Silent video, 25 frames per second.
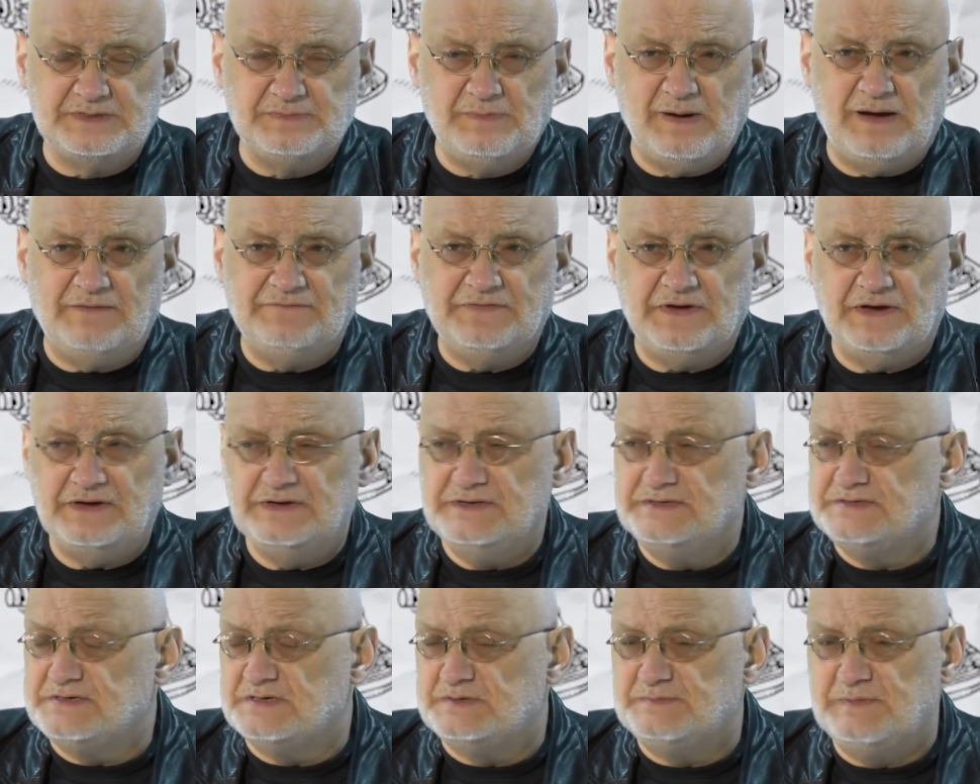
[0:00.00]
zbawia
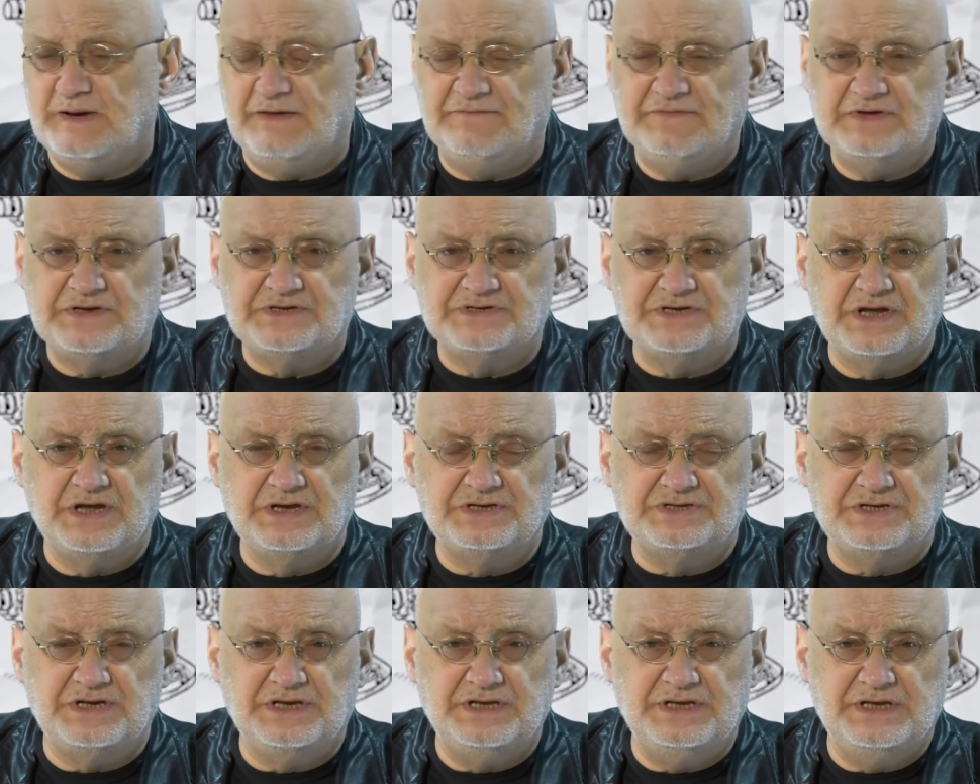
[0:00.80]
i co sprawia, że
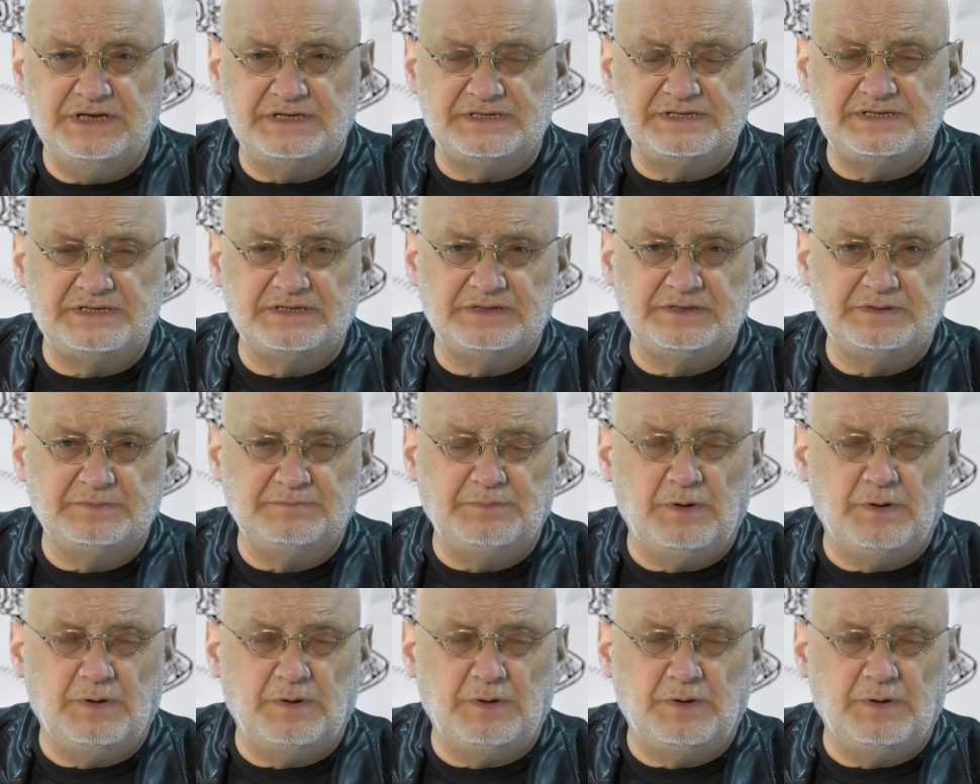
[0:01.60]
jeżeli jest y,